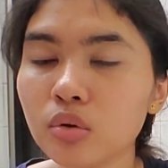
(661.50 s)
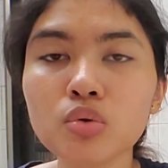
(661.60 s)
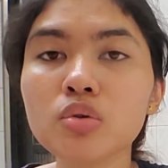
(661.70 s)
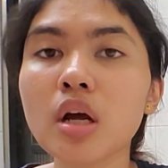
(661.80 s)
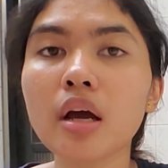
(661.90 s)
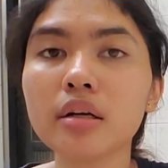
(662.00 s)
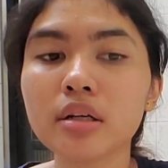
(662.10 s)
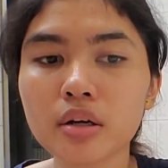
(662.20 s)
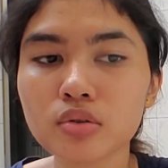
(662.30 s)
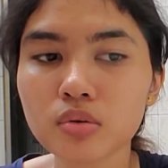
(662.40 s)
itu sudah nggak
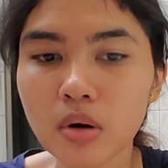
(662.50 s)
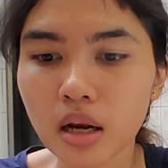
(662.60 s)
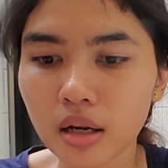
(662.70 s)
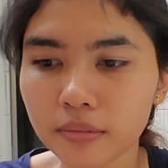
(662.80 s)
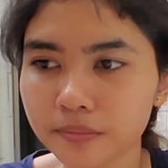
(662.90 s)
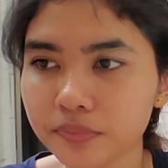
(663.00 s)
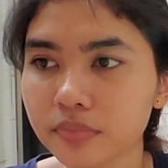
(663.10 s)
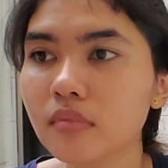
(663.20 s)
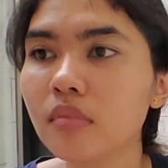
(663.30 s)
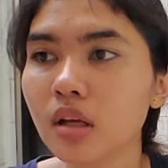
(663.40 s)
ada yang jual
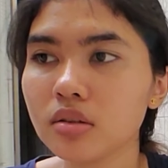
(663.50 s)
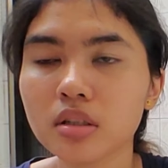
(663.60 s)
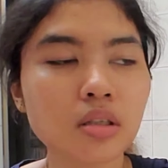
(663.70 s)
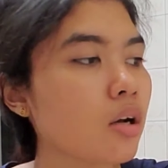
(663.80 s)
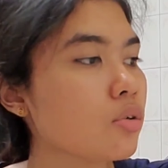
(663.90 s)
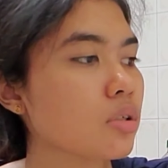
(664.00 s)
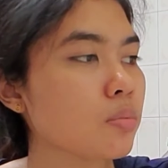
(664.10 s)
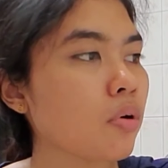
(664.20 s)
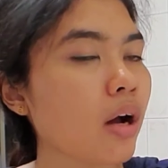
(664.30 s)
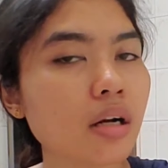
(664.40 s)
jadi harus
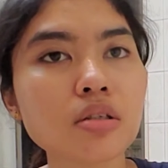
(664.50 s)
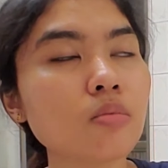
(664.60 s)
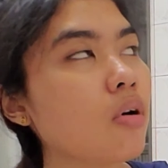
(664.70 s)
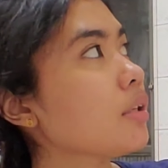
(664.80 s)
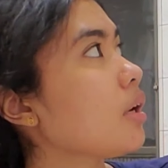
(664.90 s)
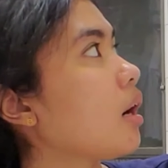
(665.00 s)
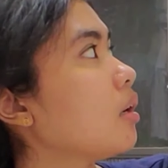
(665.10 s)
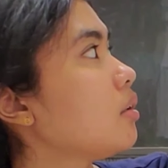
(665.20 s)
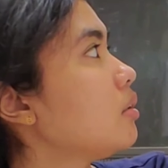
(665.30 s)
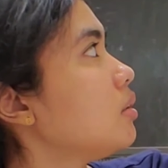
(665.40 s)
dibongkar
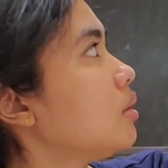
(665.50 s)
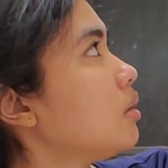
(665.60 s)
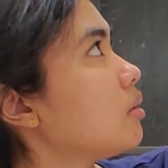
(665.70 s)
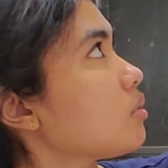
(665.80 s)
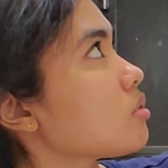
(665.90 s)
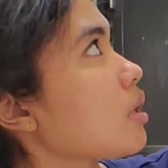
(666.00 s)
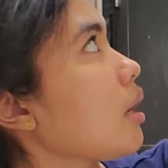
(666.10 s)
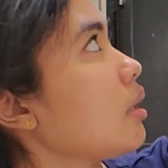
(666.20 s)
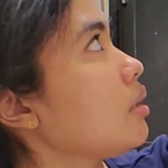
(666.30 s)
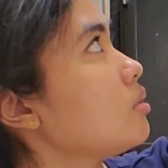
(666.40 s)
semuanya terus
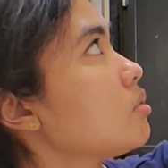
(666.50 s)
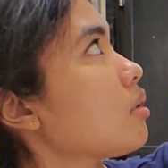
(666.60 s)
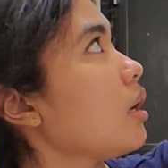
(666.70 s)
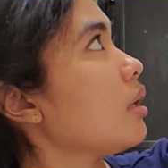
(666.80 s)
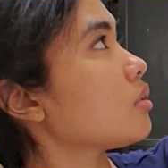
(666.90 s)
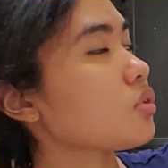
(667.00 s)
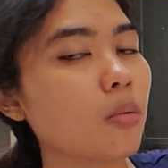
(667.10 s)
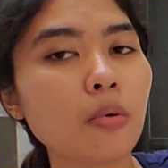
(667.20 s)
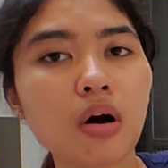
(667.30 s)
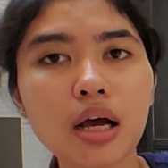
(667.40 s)
kayak ini juga ya
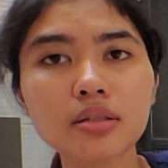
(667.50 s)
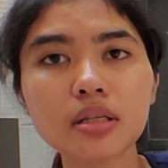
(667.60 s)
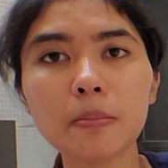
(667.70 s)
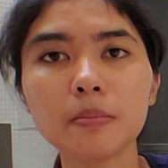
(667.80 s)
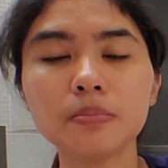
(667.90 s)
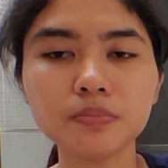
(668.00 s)
cerobong asap